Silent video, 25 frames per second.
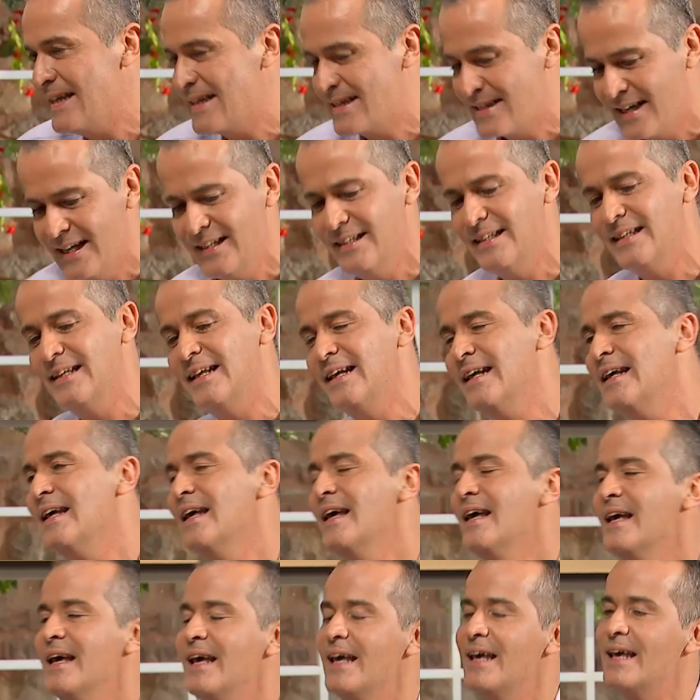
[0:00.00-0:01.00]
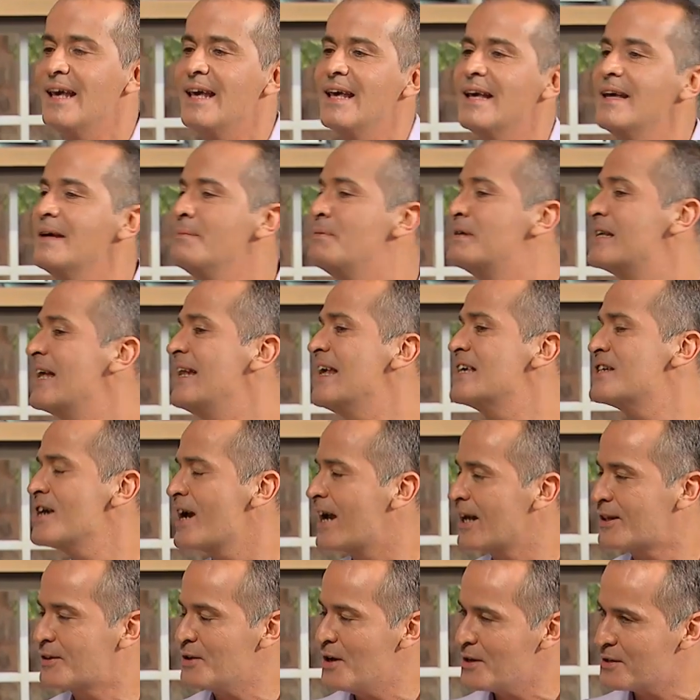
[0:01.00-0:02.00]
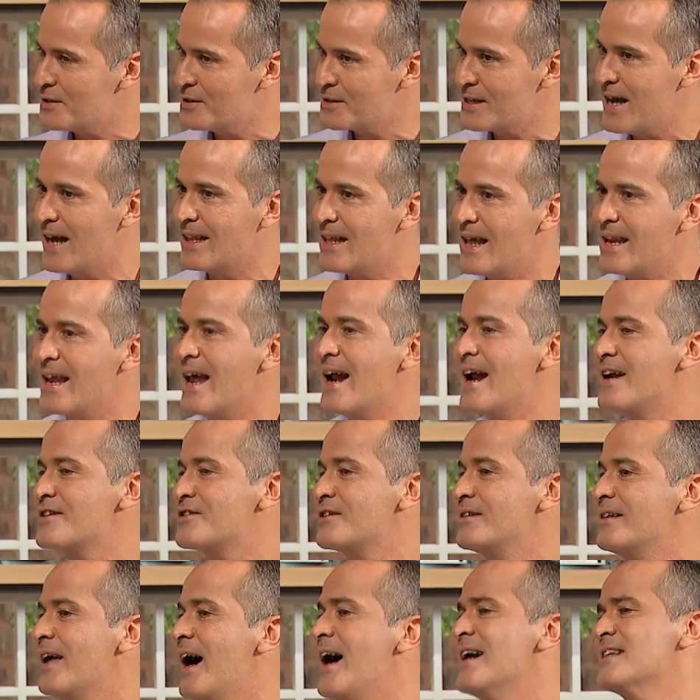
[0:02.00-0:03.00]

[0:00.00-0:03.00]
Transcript: geldiğin için. Ee, bize neşe katıyorsun zaten enerjinde.